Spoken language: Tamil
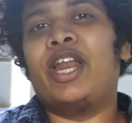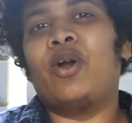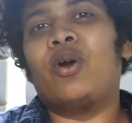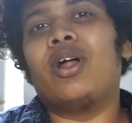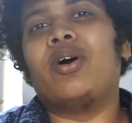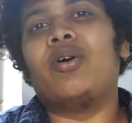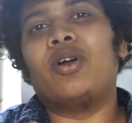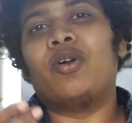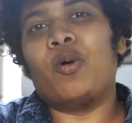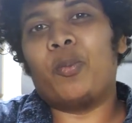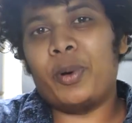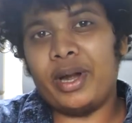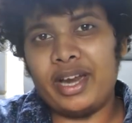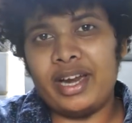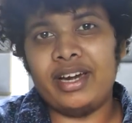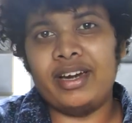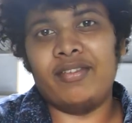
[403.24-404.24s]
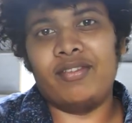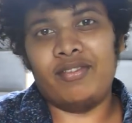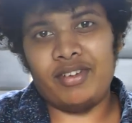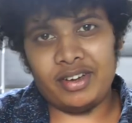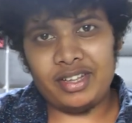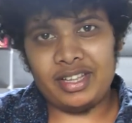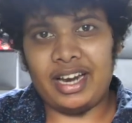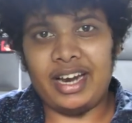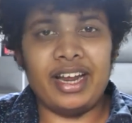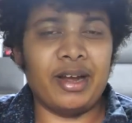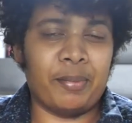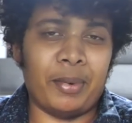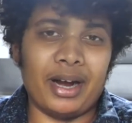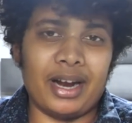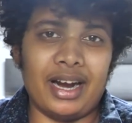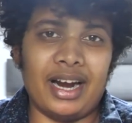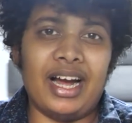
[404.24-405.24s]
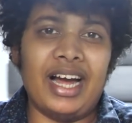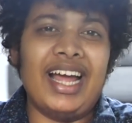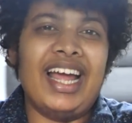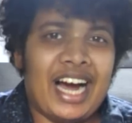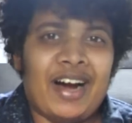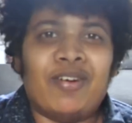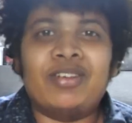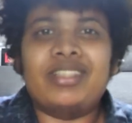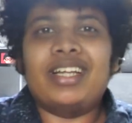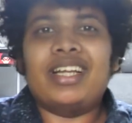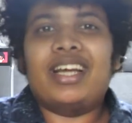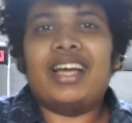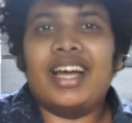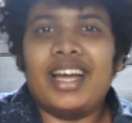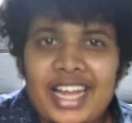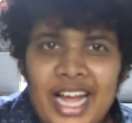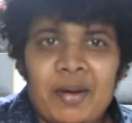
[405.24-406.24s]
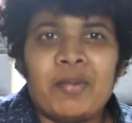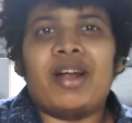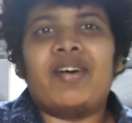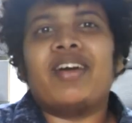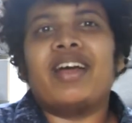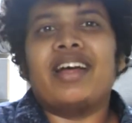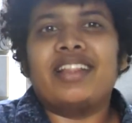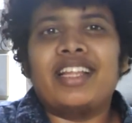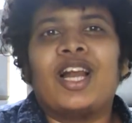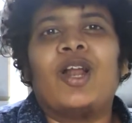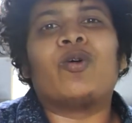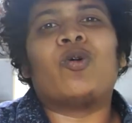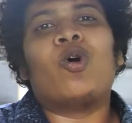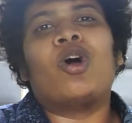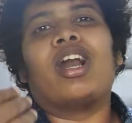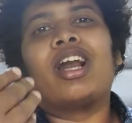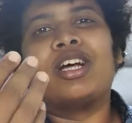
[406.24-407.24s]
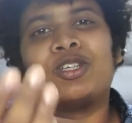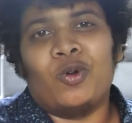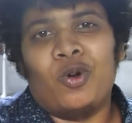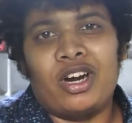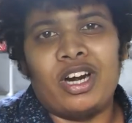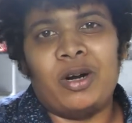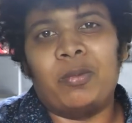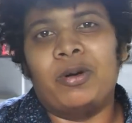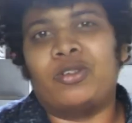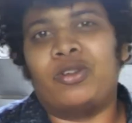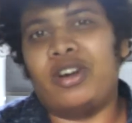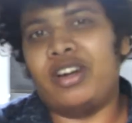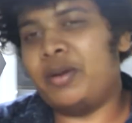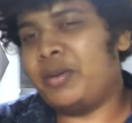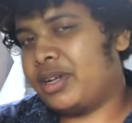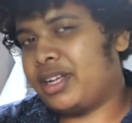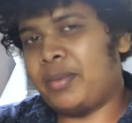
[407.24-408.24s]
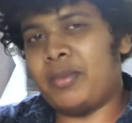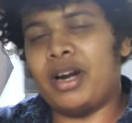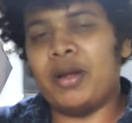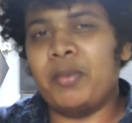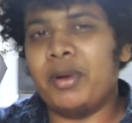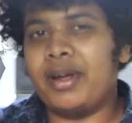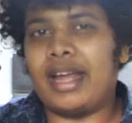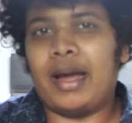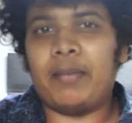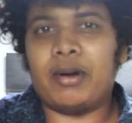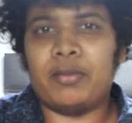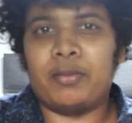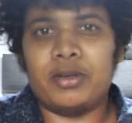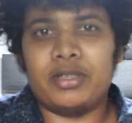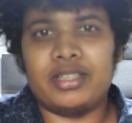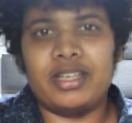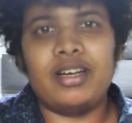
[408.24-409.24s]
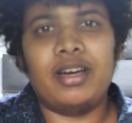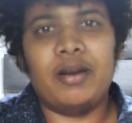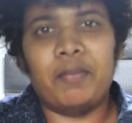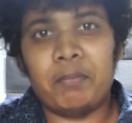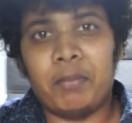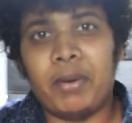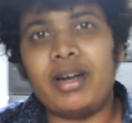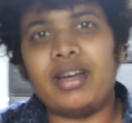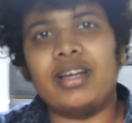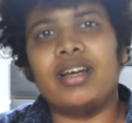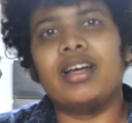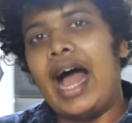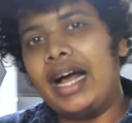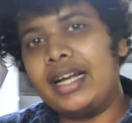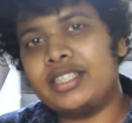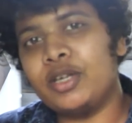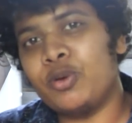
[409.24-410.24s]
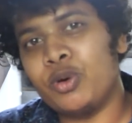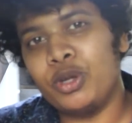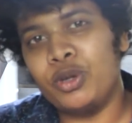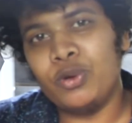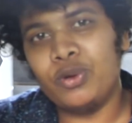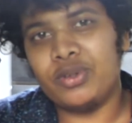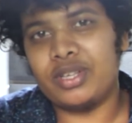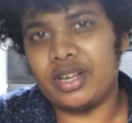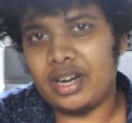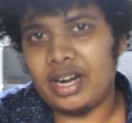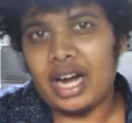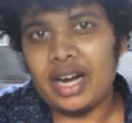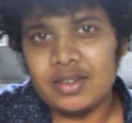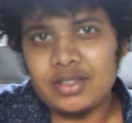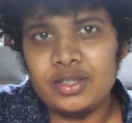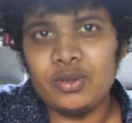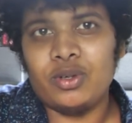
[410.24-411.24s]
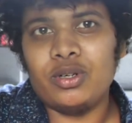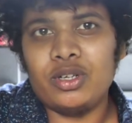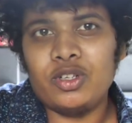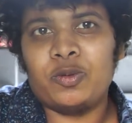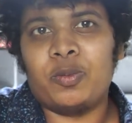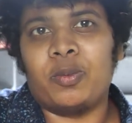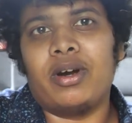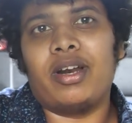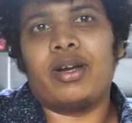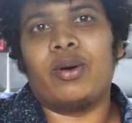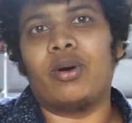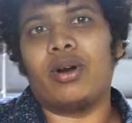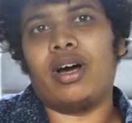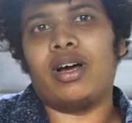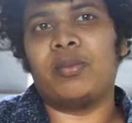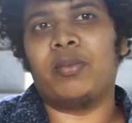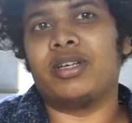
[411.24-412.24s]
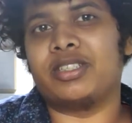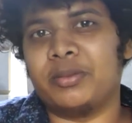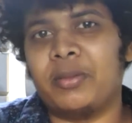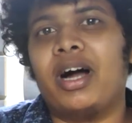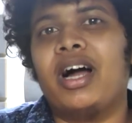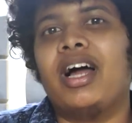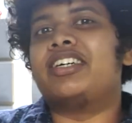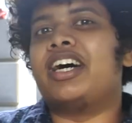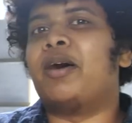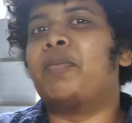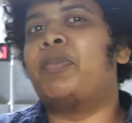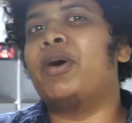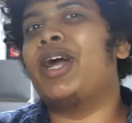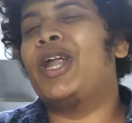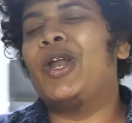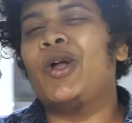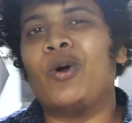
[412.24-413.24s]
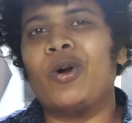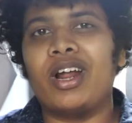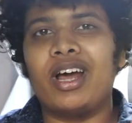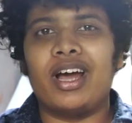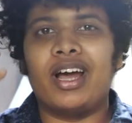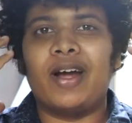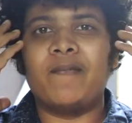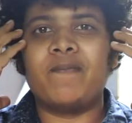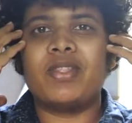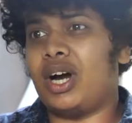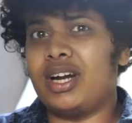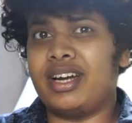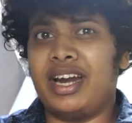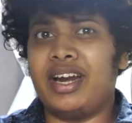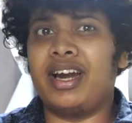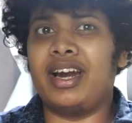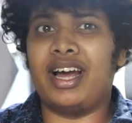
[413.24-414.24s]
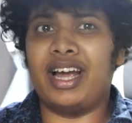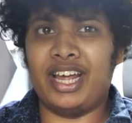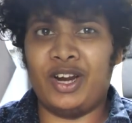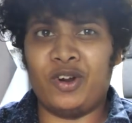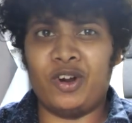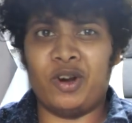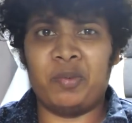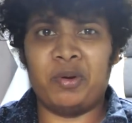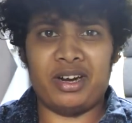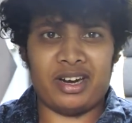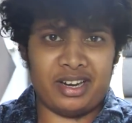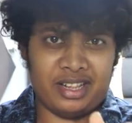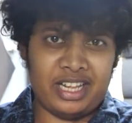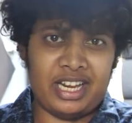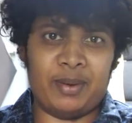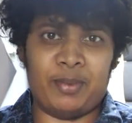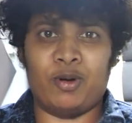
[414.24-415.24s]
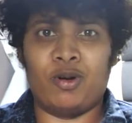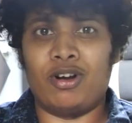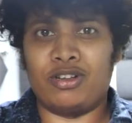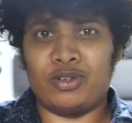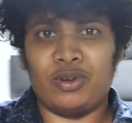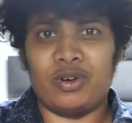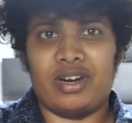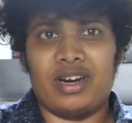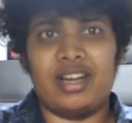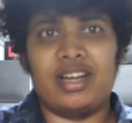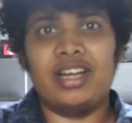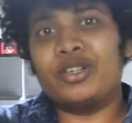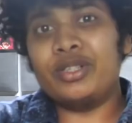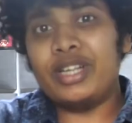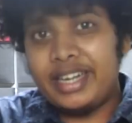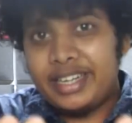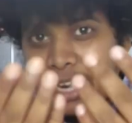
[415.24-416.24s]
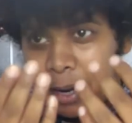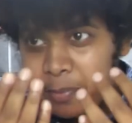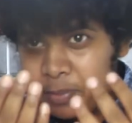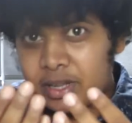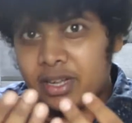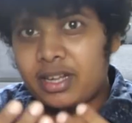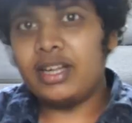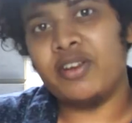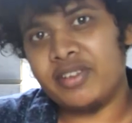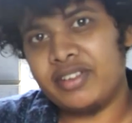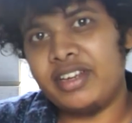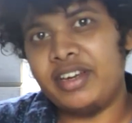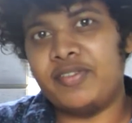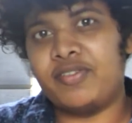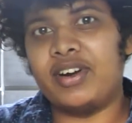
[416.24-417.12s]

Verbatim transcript: என்னோட ஒரு ஒப்பீனியன் இதிலே நீங்கள் பார்க்கலாம் நான் வந்து கேமராவை எந்த அளவுக்கு உங்களுக்கு நான் சொல்கிறேன் அப்படின்னு சொல்லிட்டு பிகாஸ் பிக் கேமரா பர்சன் பட் ஆஸ் அ ஒரு யூசர் நான் வந்து ஒரு யூஸ் பண்ணியிருக்கேன் ஒரு ஆறு மாதமாக ஸோ அப்போ என்னோட தாட் என்னெல்லாம் இருக்கும் அப்படின்றத நான் உங்களுக்கு சொல்கிறேன் ஸோ த டெப்த் கேன் சி த